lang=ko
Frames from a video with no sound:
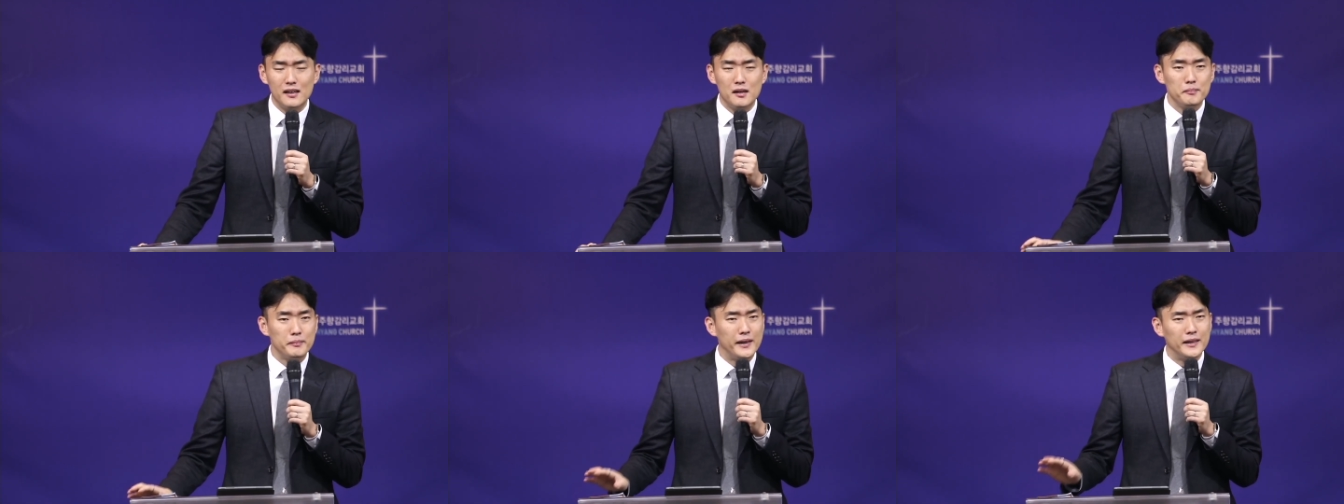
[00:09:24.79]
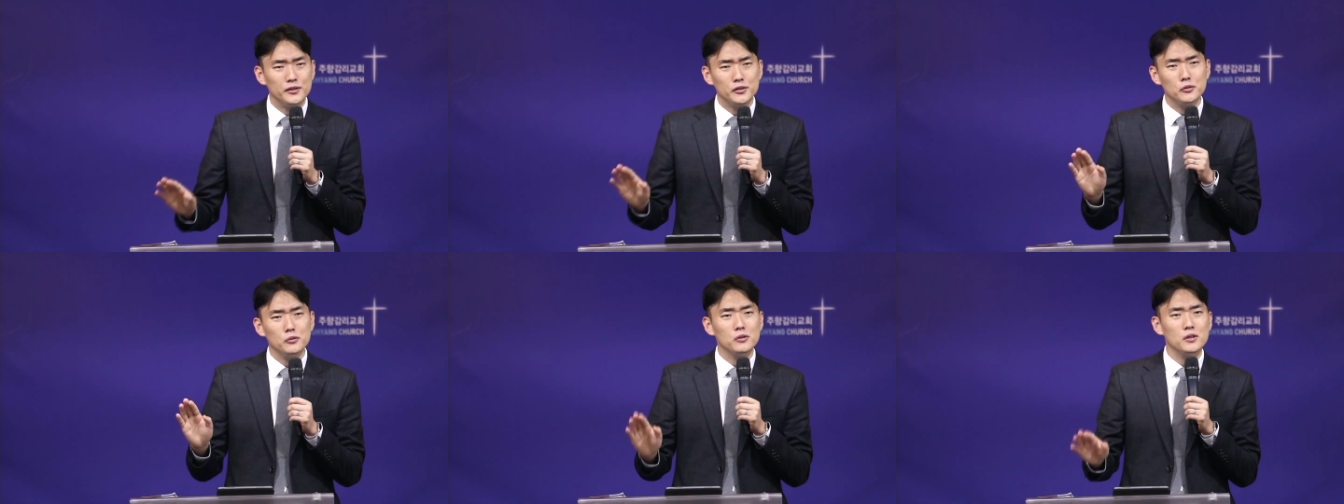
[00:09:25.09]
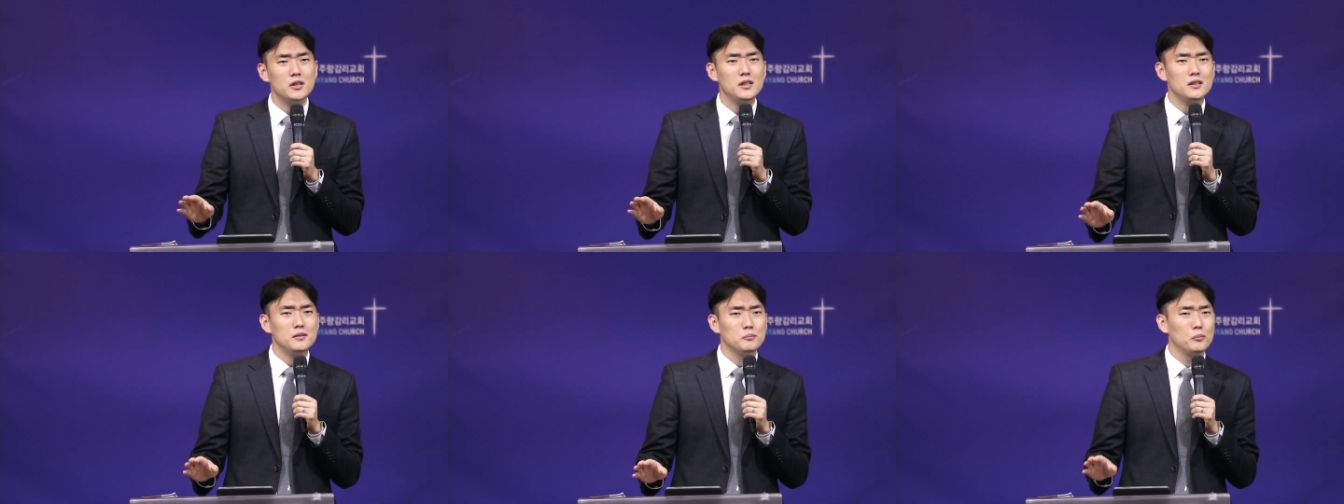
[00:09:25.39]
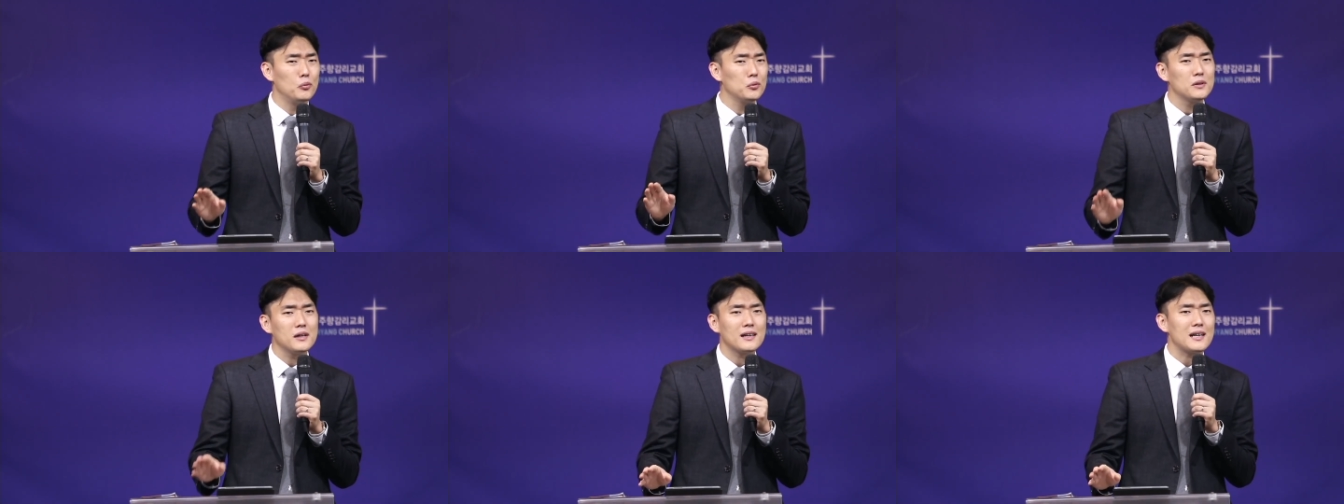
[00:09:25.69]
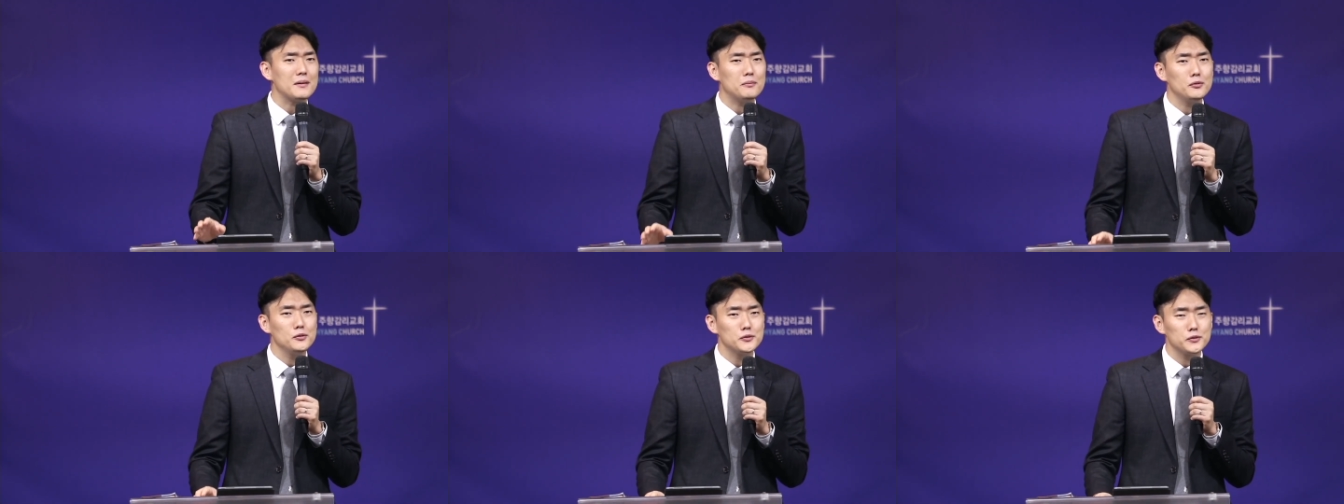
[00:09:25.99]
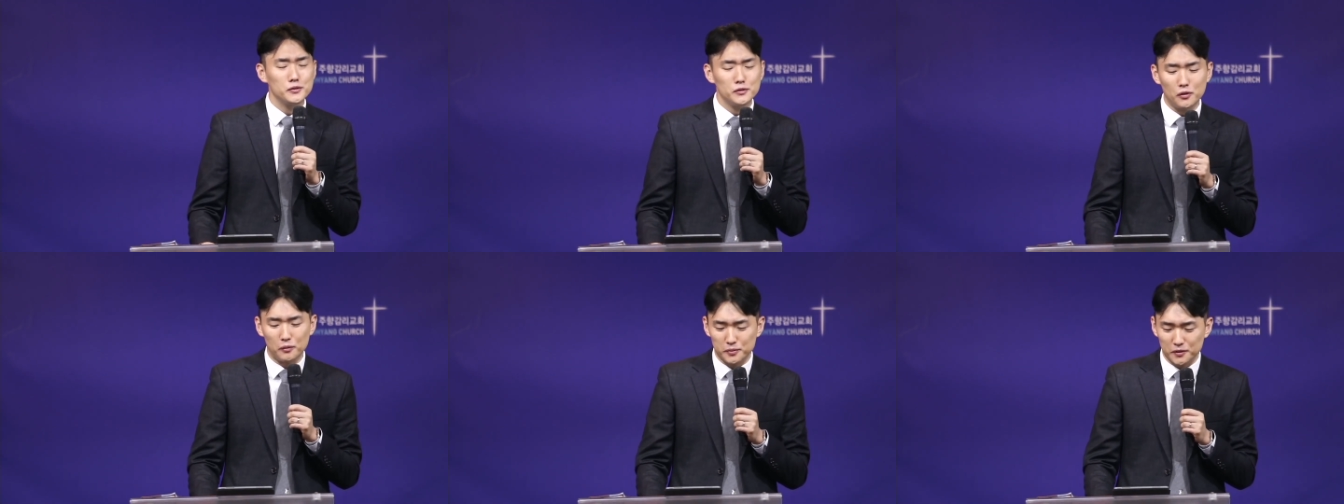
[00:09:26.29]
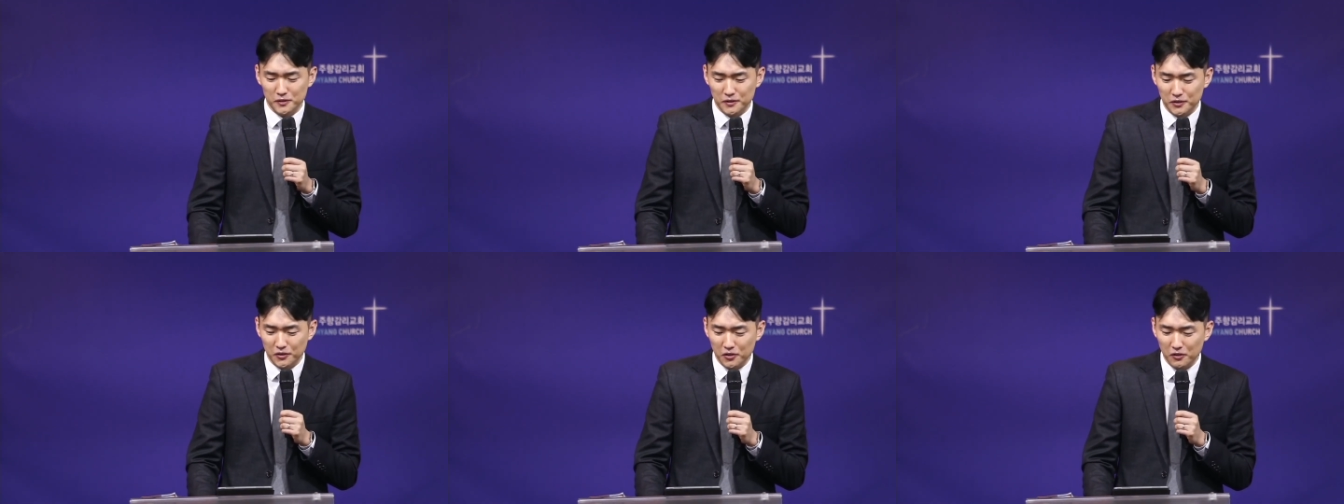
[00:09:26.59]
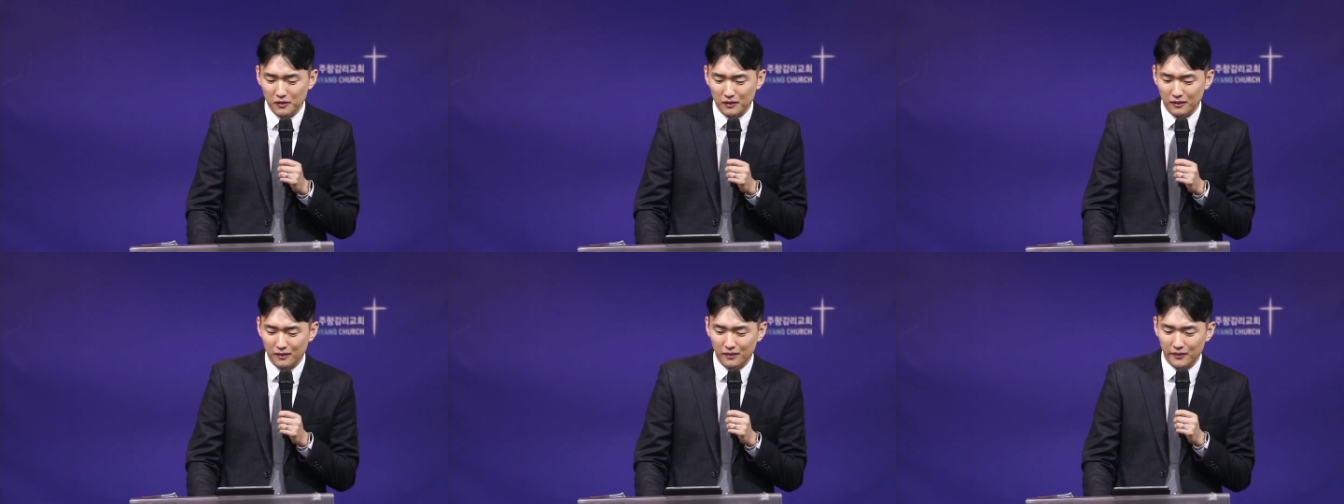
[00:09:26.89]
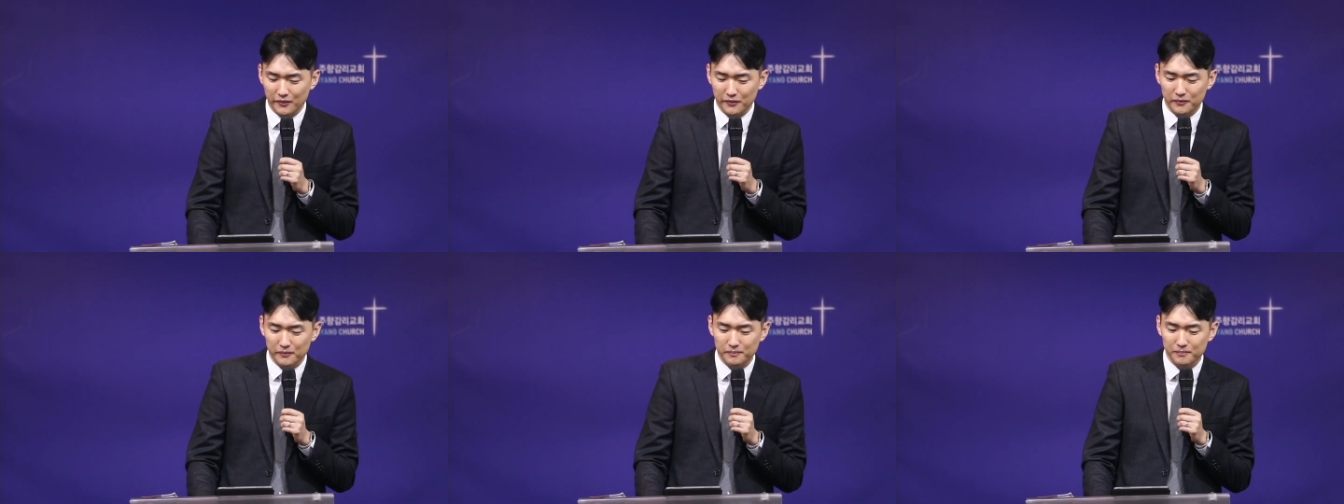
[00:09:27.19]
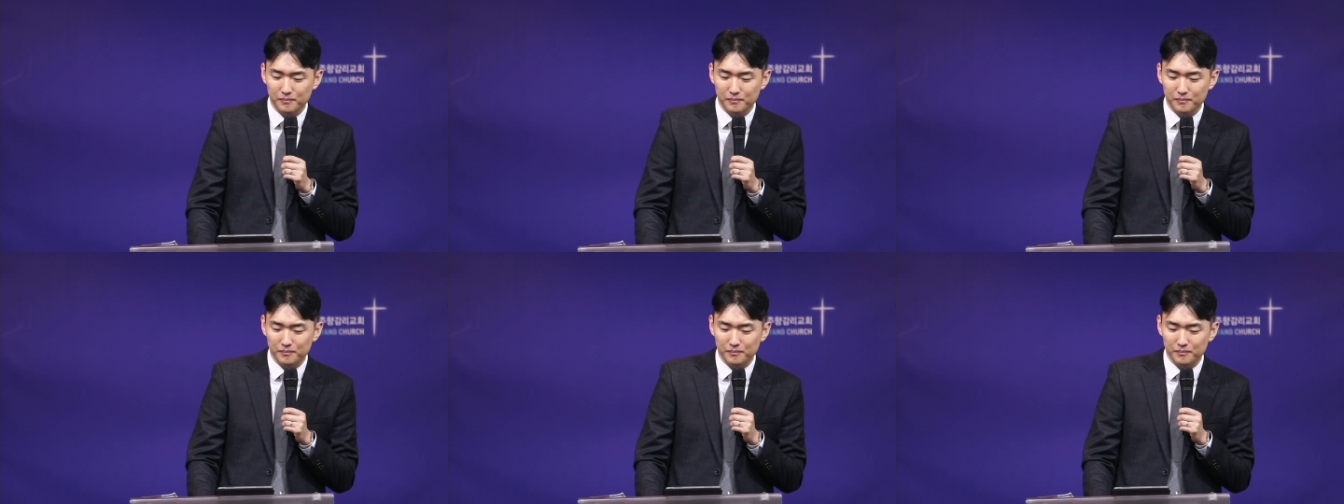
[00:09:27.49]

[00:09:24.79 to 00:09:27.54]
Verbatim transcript: 베드로를 못 알아볼 수는 없었을 것 같아요.